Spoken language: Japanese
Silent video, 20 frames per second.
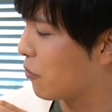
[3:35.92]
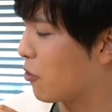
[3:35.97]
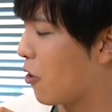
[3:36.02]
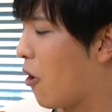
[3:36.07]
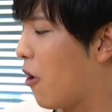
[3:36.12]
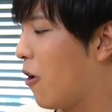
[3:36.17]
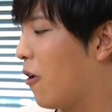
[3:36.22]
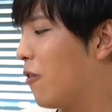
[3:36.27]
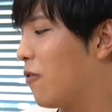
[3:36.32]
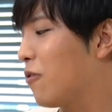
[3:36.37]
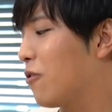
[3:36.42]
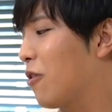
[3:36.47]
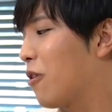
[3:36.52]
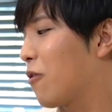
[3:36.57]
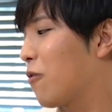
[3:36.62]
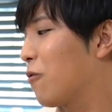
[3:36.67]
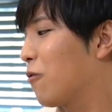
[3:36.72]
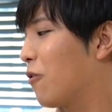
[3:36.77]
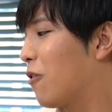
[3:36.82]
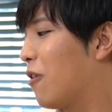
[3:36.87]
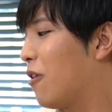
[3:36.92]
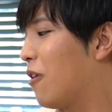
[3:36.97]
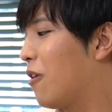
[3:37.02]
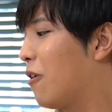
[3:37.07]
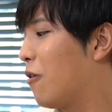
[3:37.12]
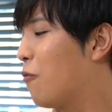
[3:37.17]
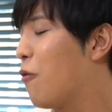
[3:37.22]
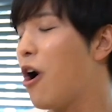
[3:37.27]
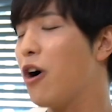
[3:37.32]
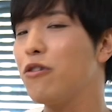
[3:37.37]
何だろうな
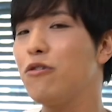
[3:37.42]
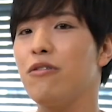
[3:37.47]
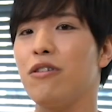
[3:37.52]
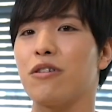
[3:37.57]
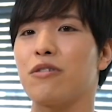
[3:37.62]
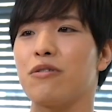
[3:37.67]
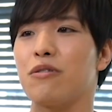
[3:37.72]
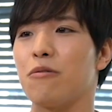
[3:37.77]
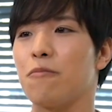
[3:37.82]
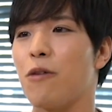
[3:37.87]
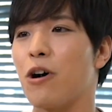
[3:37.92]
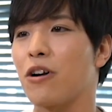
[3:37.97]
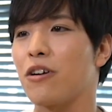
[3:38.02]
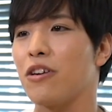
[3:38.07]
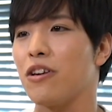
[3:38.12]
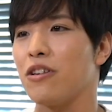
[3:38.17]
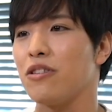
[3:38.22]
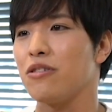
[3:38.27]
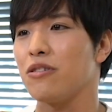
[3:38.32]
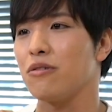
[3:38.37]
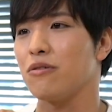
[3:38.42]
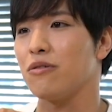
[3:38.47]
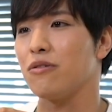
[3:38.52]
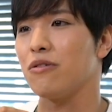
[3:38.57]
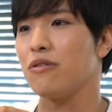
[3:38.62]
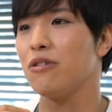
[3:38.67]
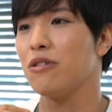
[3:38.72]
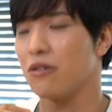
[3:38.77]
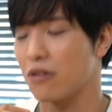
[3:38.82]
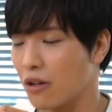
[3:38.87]
ワクワクするパッケージング
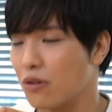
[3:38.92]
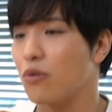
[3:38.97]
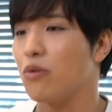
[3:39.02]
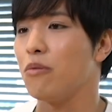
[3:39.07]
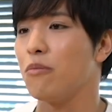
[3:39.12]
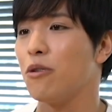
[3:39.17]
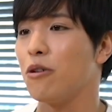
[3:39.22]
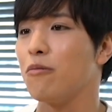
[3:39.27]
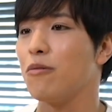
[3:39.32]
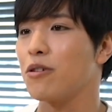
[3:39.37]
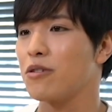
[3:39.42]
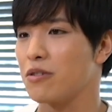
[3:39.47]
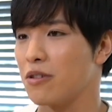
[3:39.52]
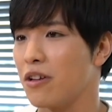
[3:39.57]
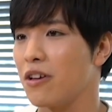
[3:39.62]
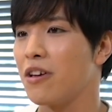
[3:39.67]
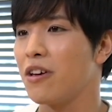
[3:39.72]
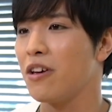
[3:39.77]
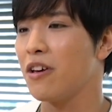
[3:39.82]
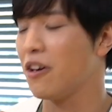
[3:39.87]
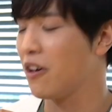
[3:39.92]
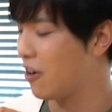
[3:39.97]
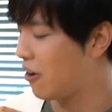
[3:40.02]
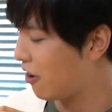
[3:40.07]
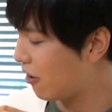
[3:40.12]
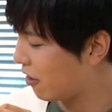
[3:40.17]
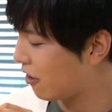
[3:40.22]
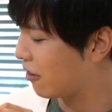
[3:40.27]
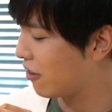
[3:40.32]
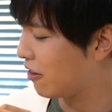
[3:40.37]
だと思いますね。
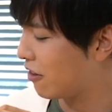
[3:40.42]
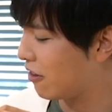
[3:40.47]
はい